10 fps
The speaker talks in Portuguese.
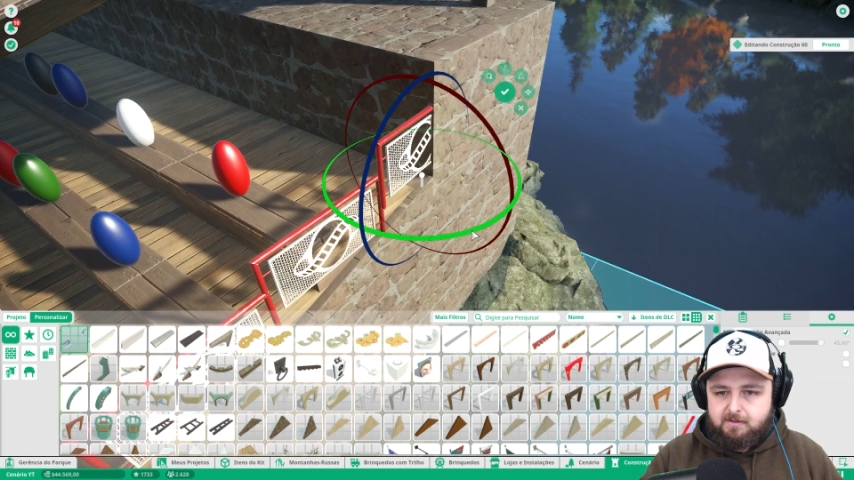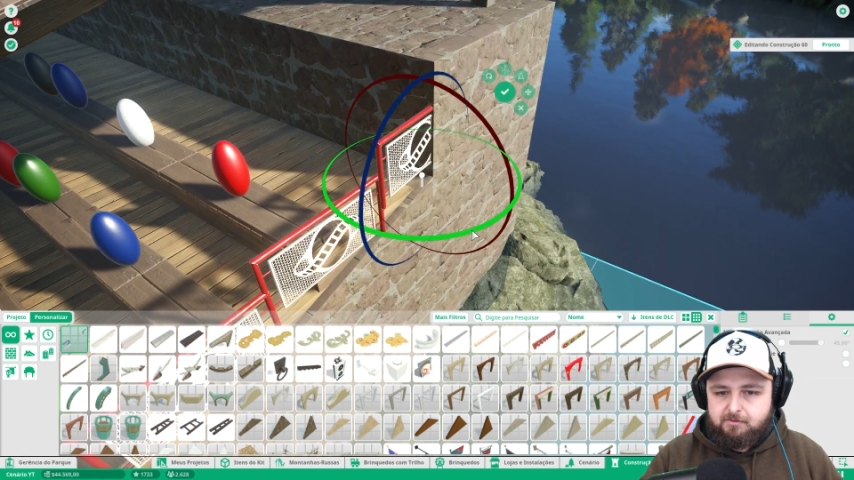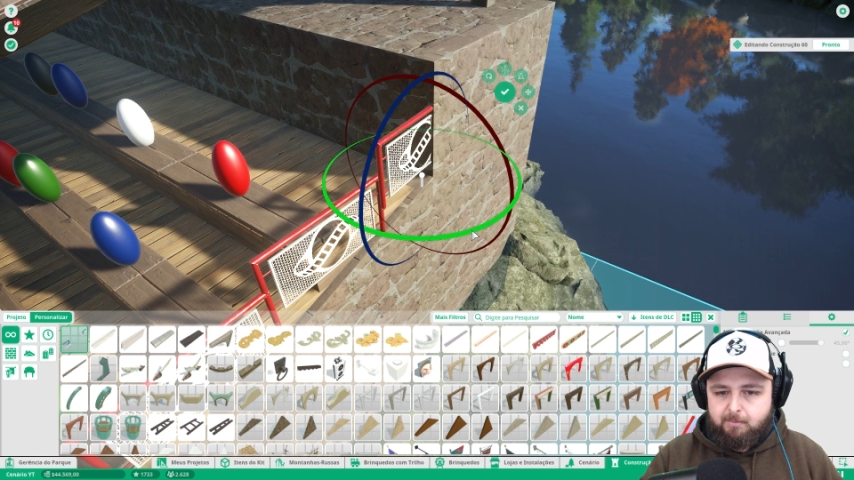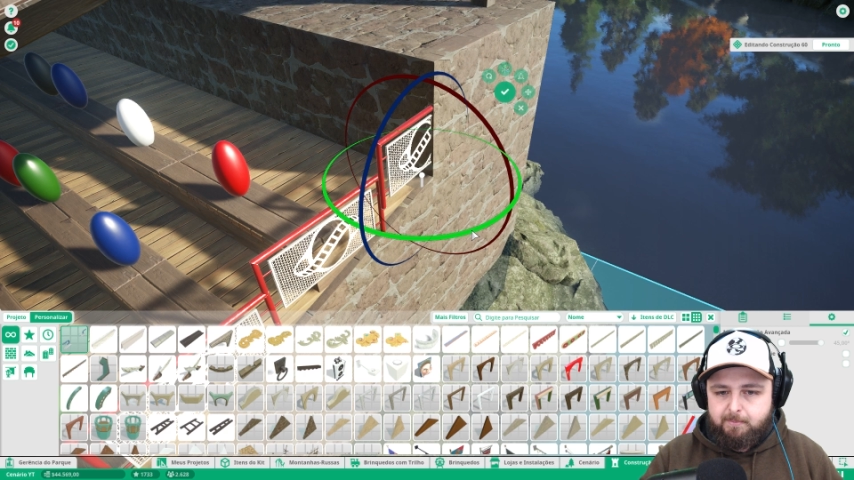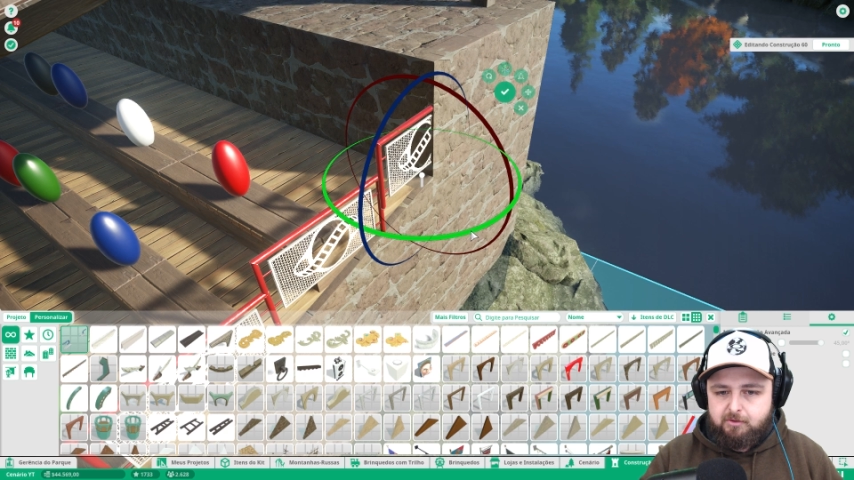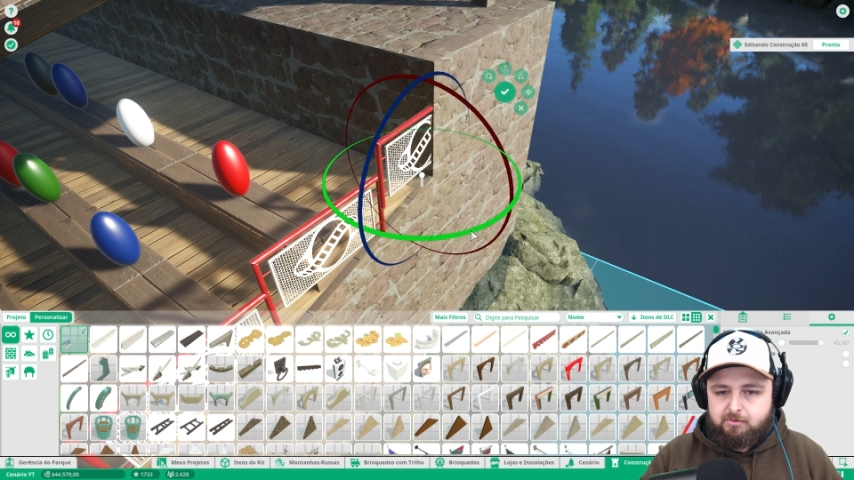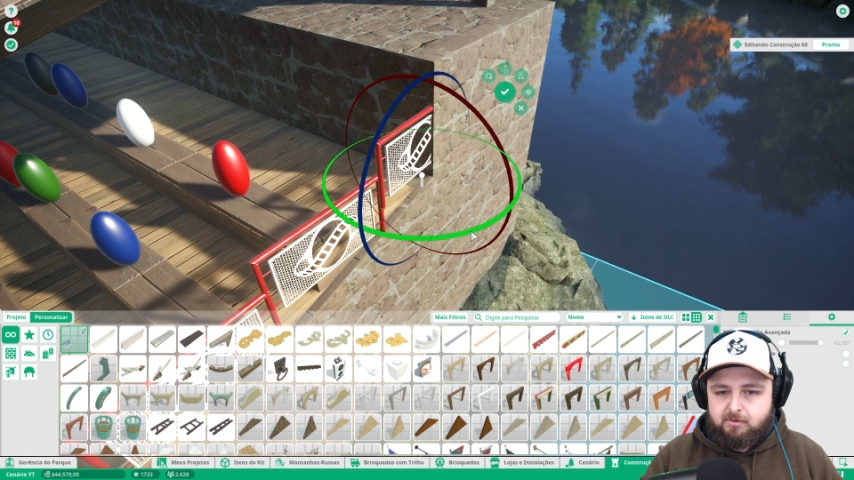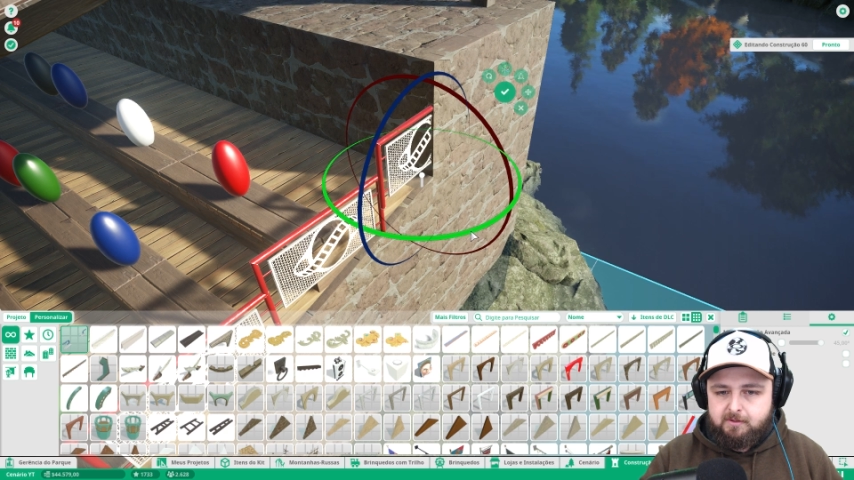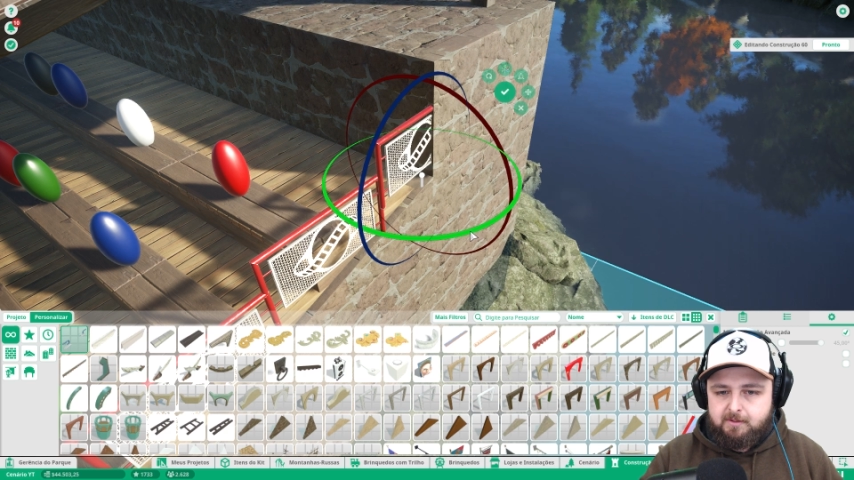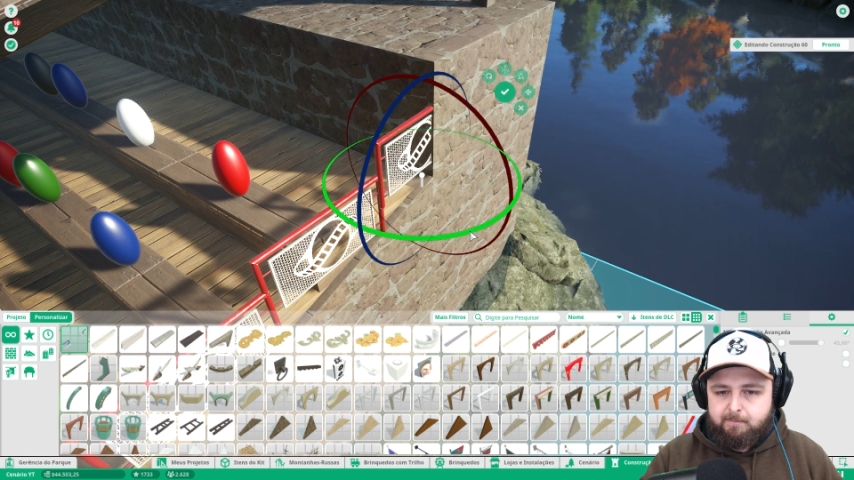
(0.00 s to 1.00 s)
Só pra
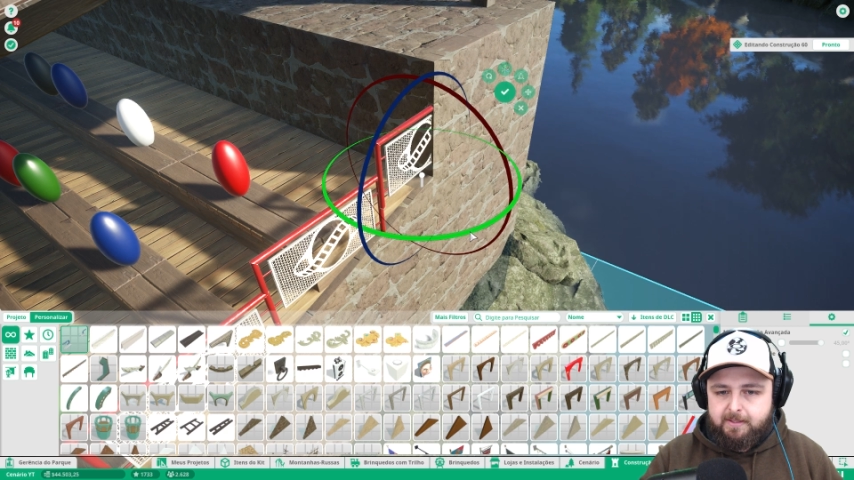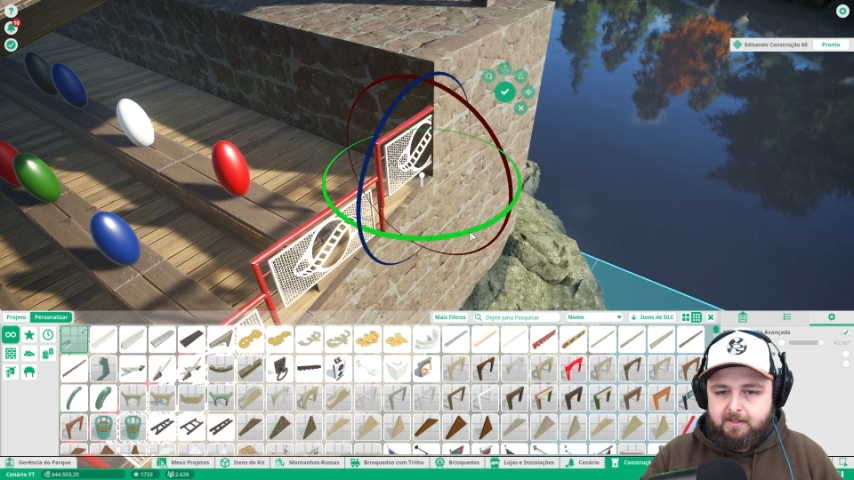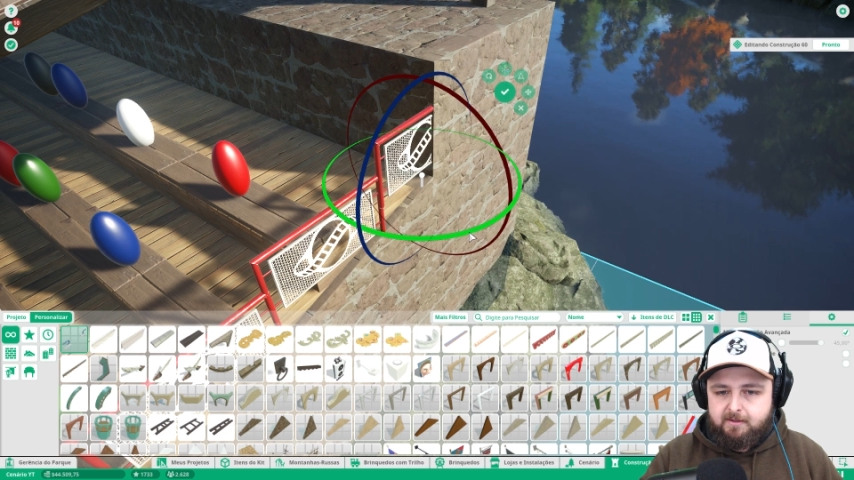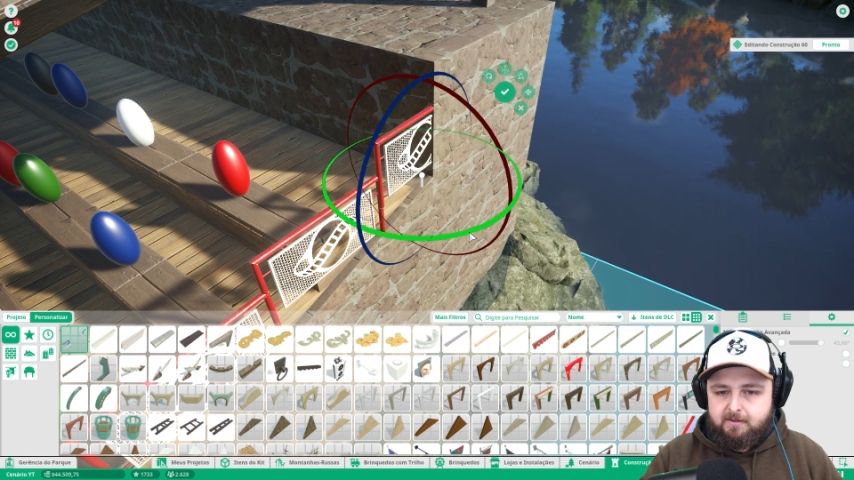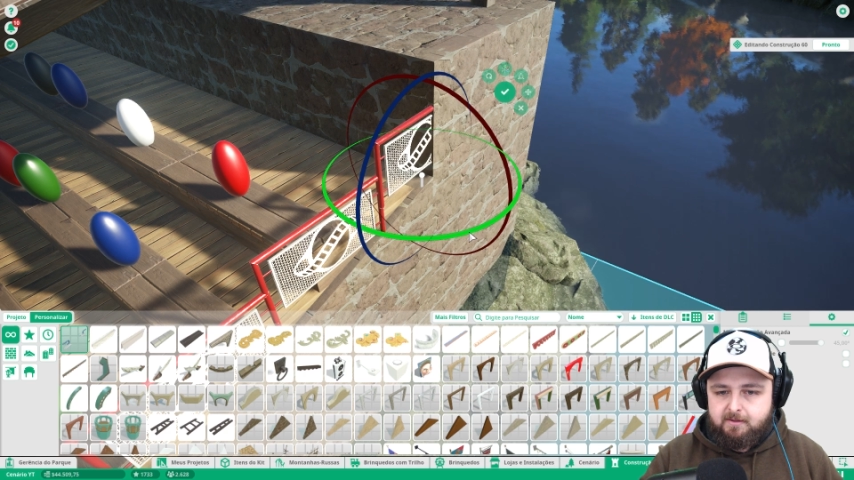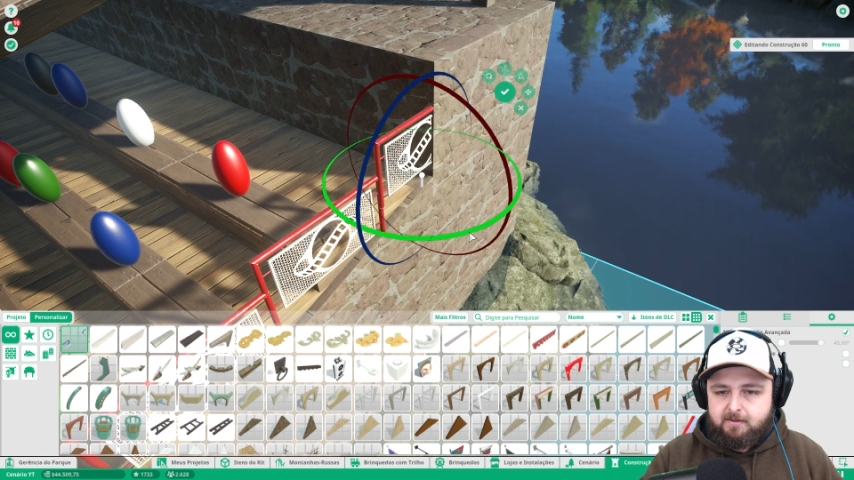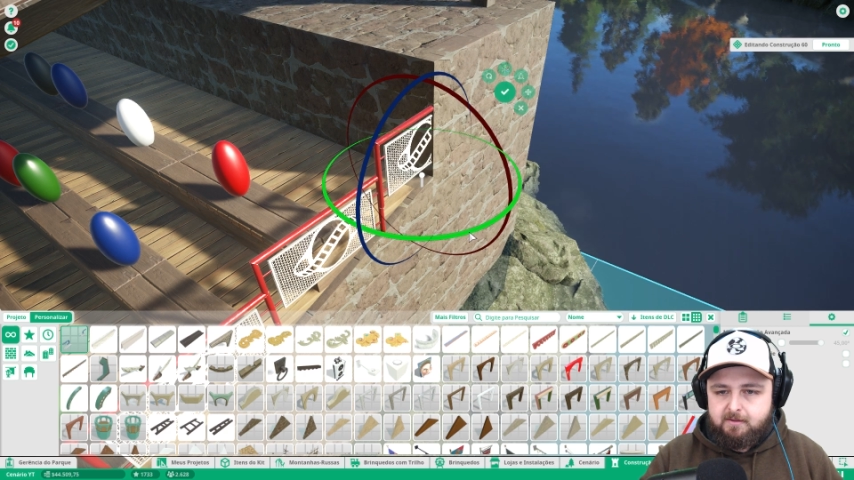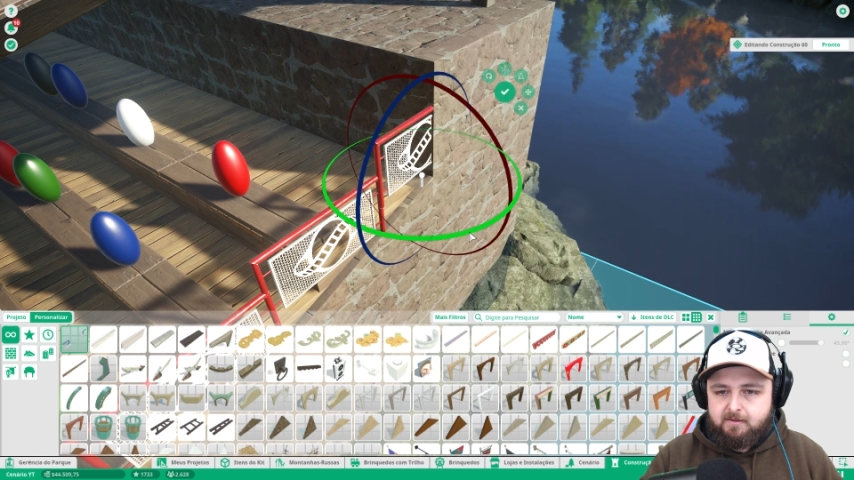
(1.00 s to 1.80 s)
esconder, pera aí.